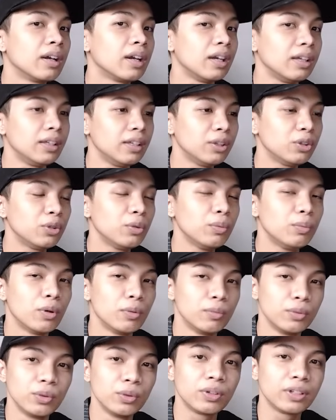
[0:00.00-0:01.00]
Kayaknya itu
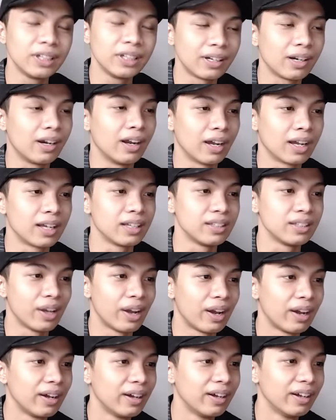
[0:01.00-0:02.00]
bom nuklir dah, guys
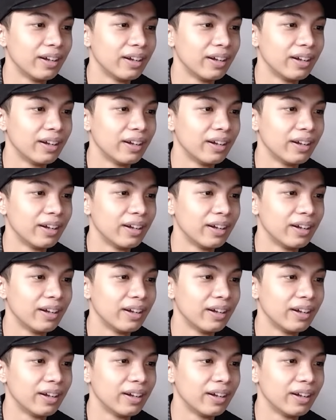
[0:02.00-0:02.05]
ya.